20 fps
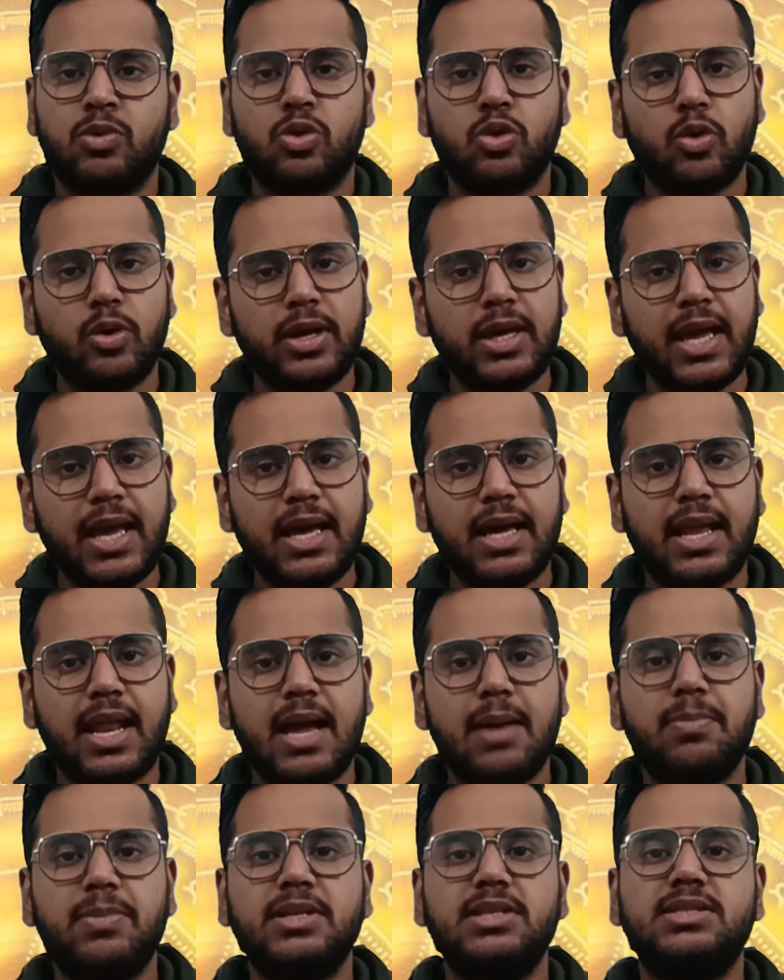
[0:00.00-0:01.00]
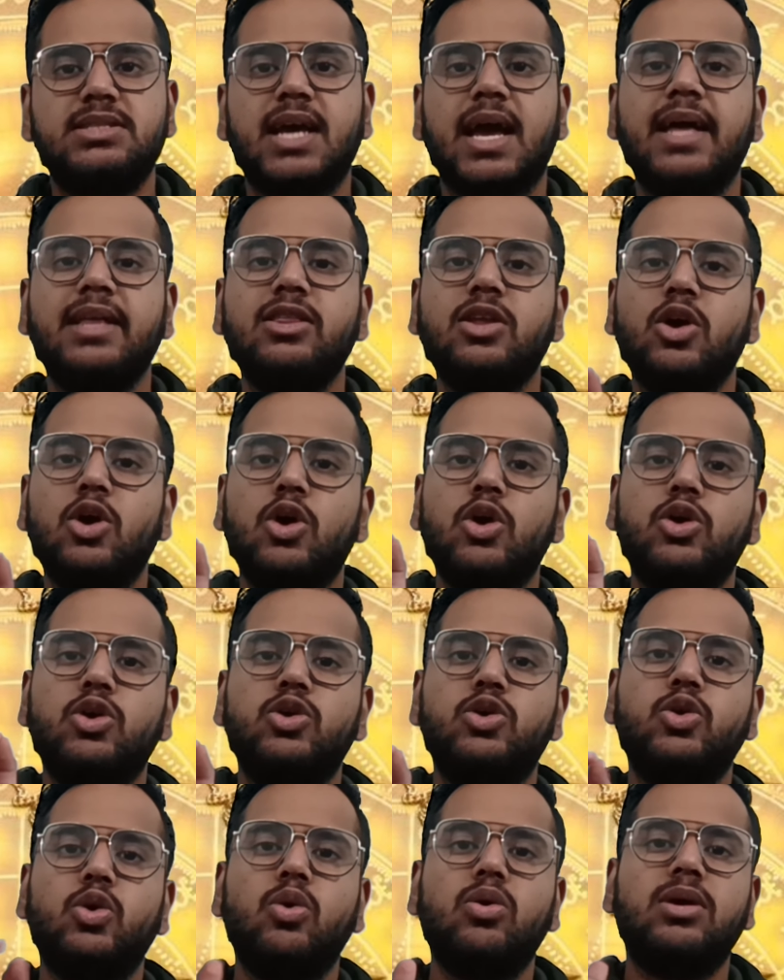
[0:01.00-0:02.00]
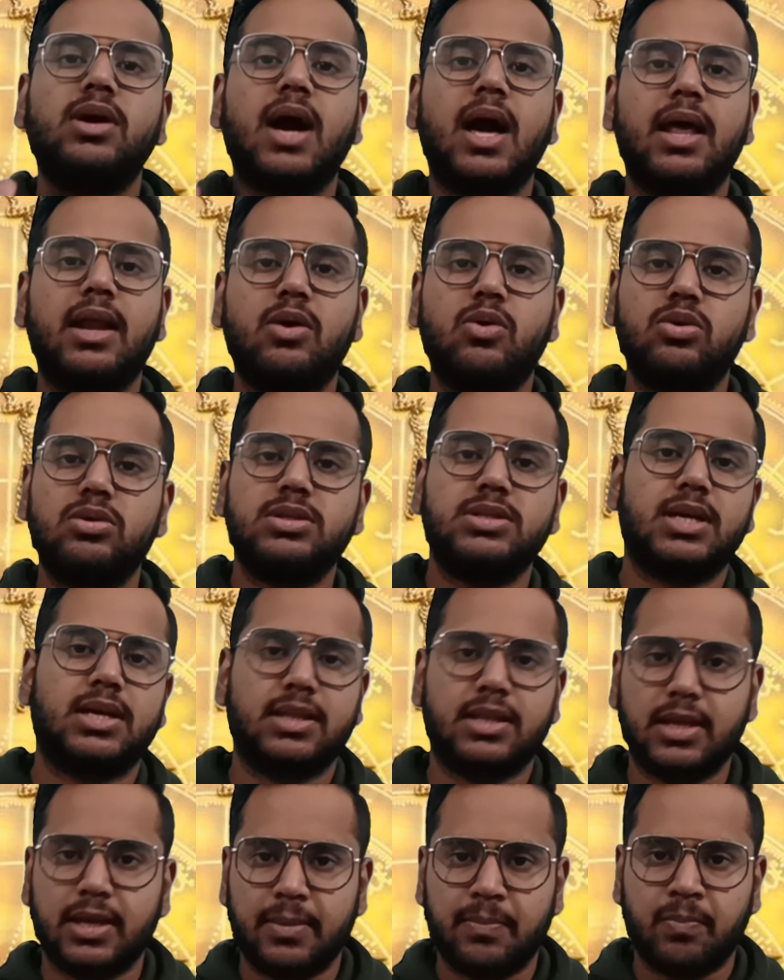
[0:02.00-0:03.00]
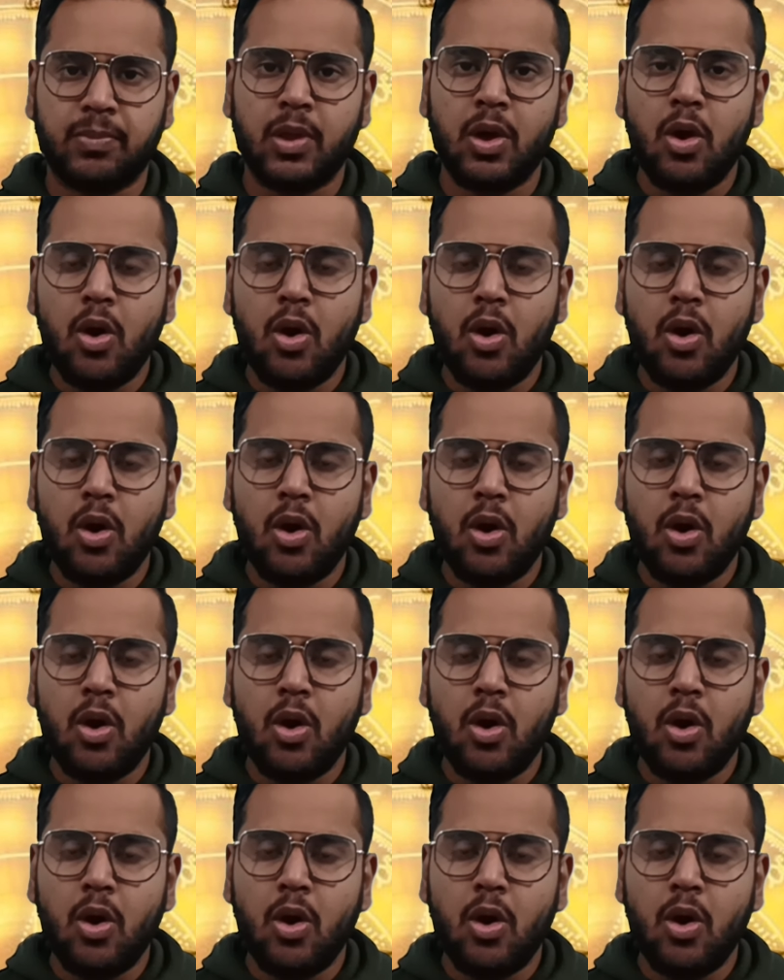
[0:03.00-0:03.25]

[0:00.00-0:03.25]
तो ये ग्रह पंचायत योग कारक हो जाती है